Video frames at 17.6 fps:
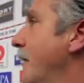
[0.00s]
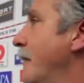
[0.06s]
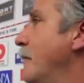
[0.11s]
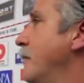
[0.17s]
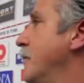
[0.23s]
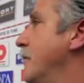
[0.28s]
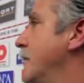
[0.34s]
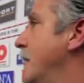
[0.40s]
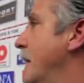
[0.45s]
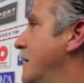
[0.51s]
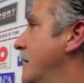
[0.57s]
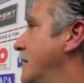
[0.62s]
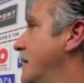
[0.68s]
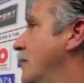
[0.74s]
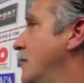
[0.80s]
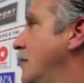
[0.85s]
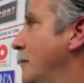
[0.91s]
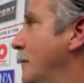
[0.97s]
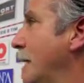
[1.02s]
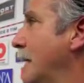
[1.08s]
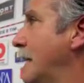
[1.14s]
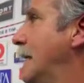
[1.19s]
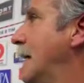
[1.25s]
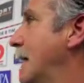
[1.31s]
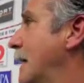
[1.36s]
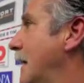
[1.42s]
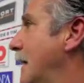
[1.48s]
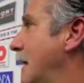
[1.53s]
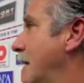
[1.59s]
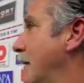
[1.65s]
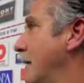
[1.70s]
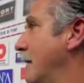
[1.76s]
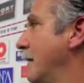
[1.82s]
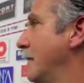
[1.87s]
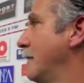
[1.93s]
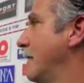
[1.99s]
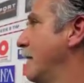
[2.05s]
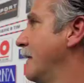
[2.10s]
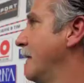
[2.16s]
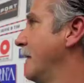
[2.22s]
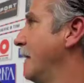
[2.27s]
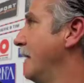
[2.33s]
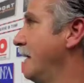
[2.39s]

hanno Fulgani, hanno tenuto Tacchina Carla, eh, cioè,